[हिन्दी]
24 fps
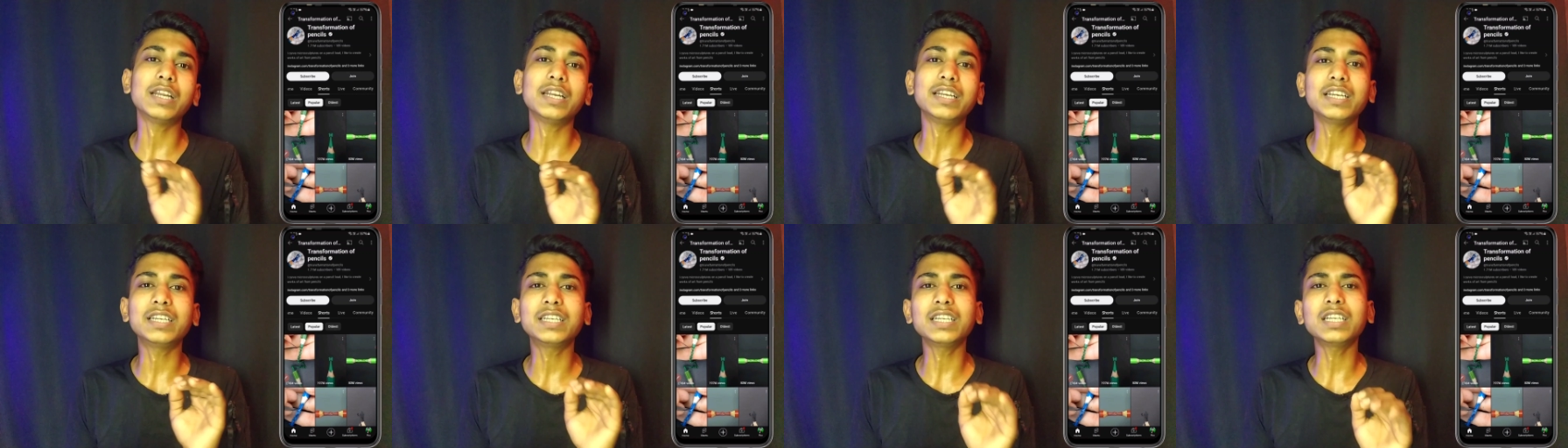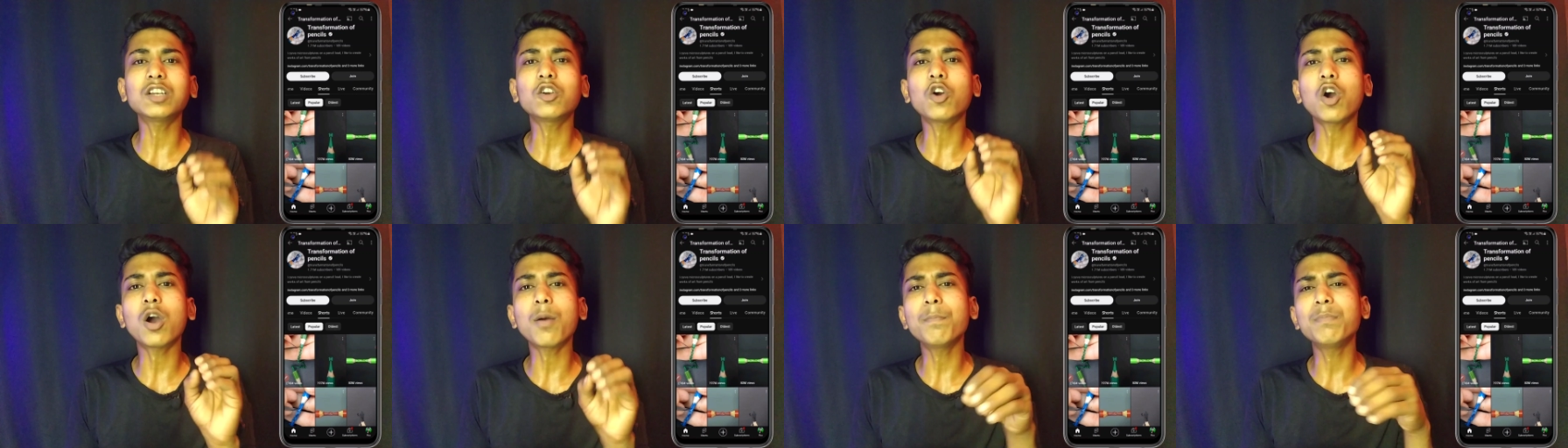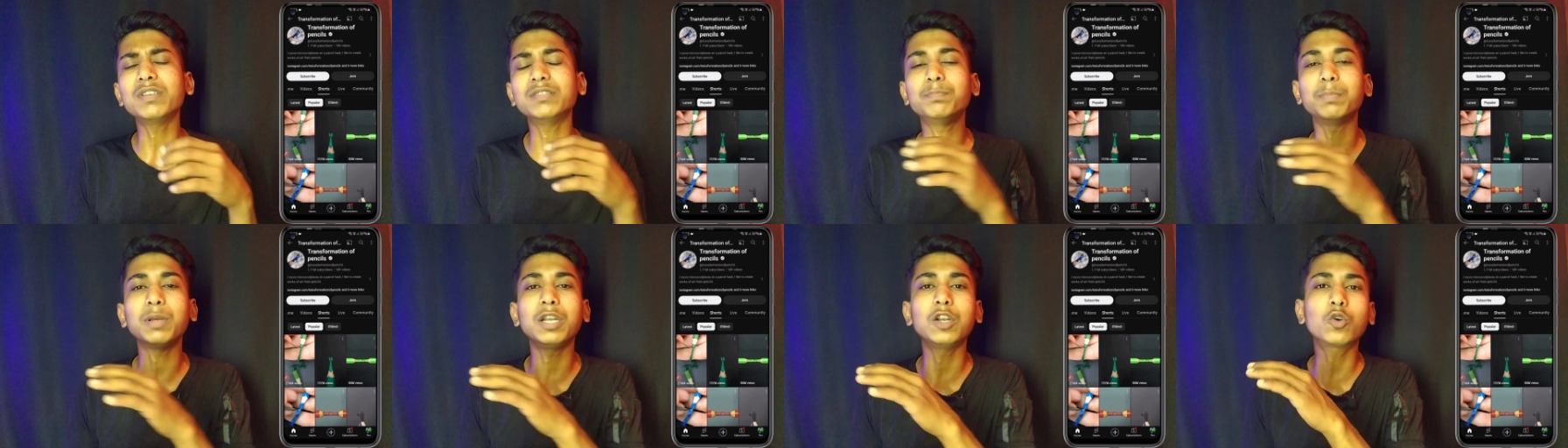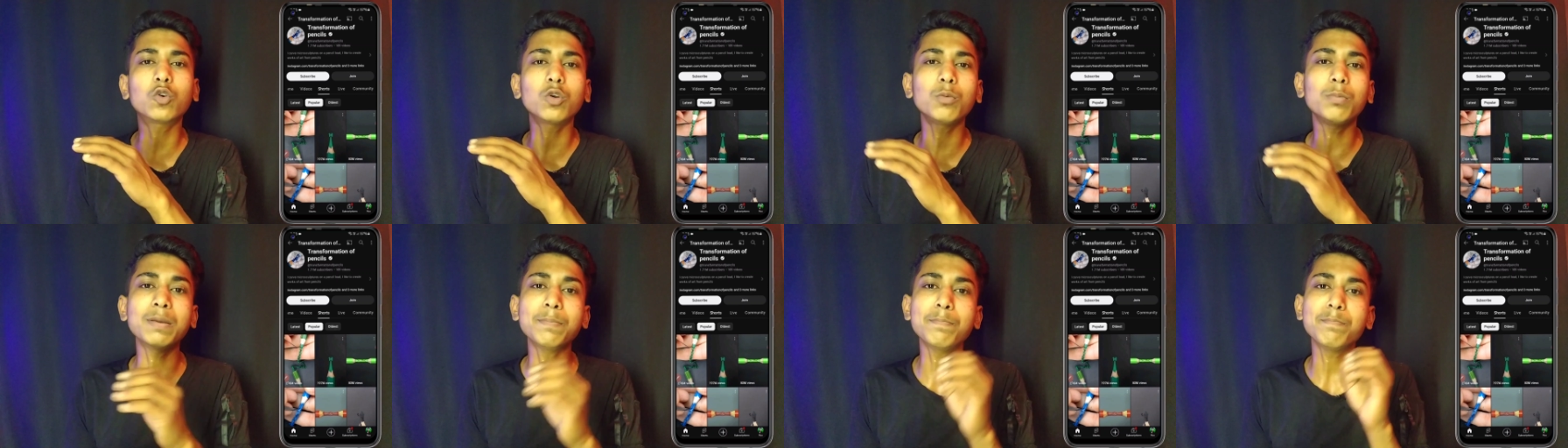एडिटिंग को आप
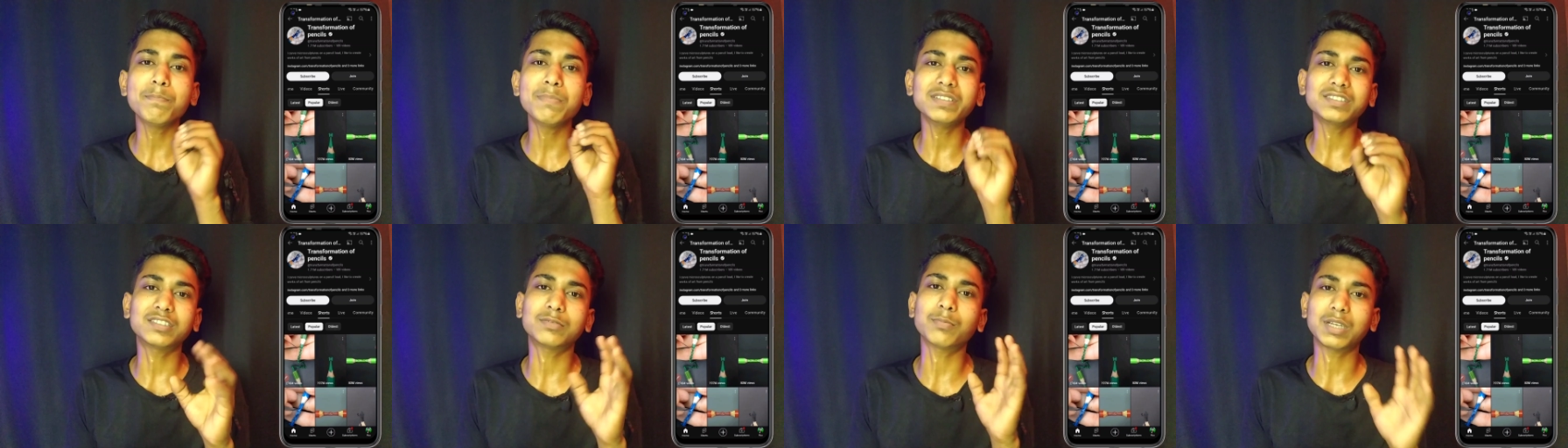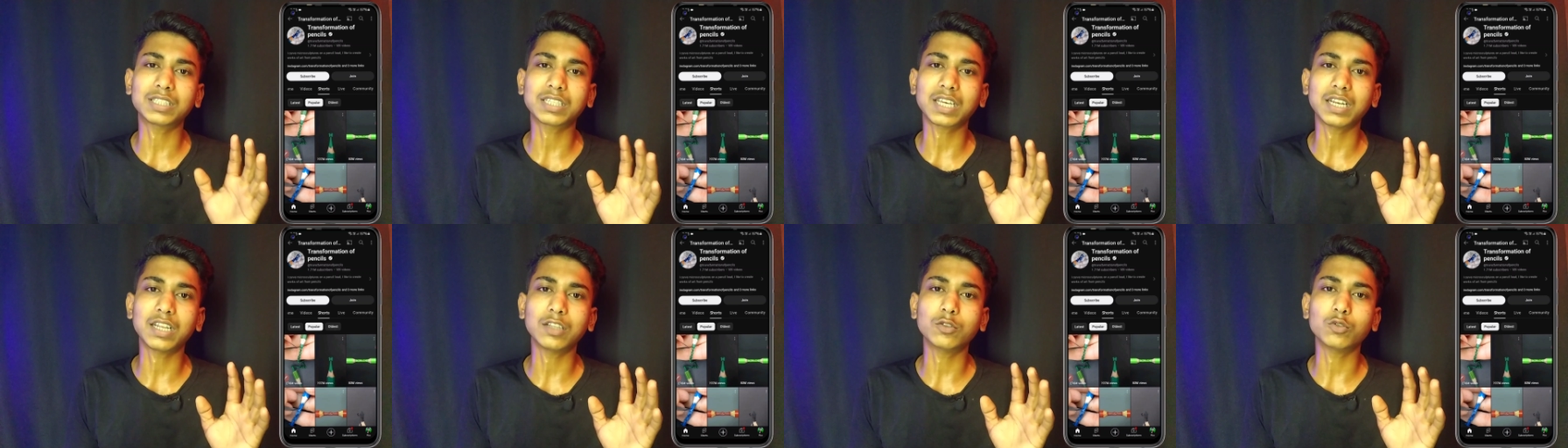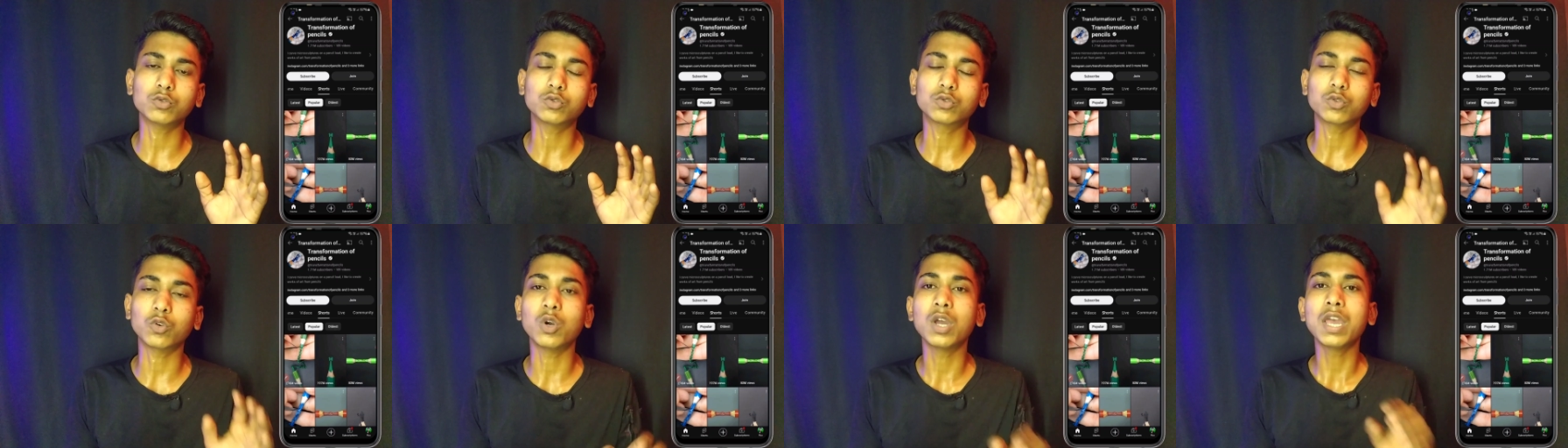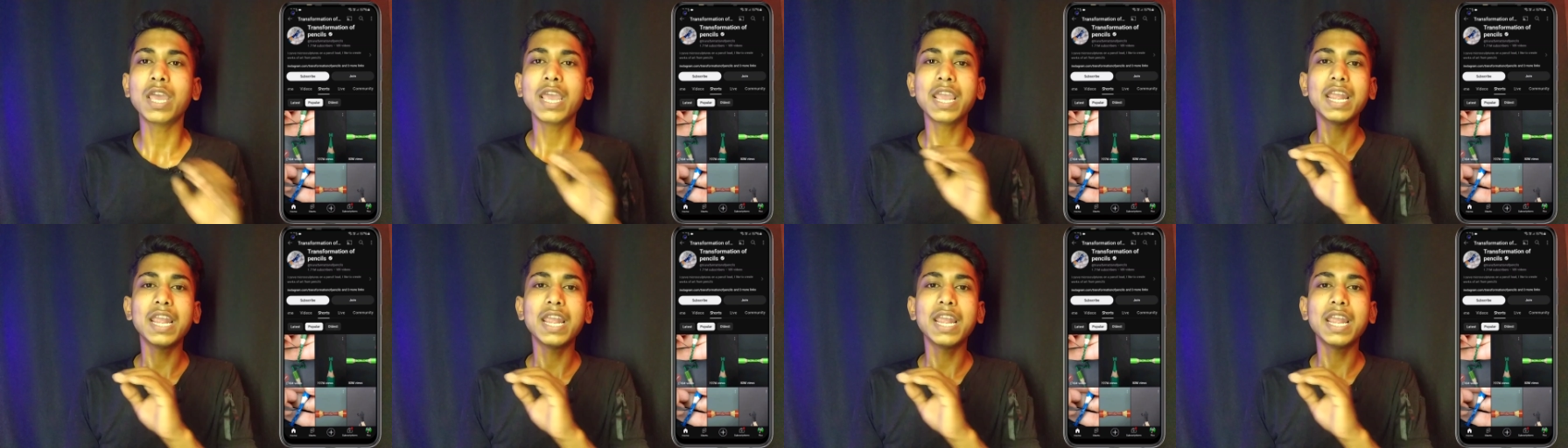बिल्कुल भी मिस मत करना दोस्तों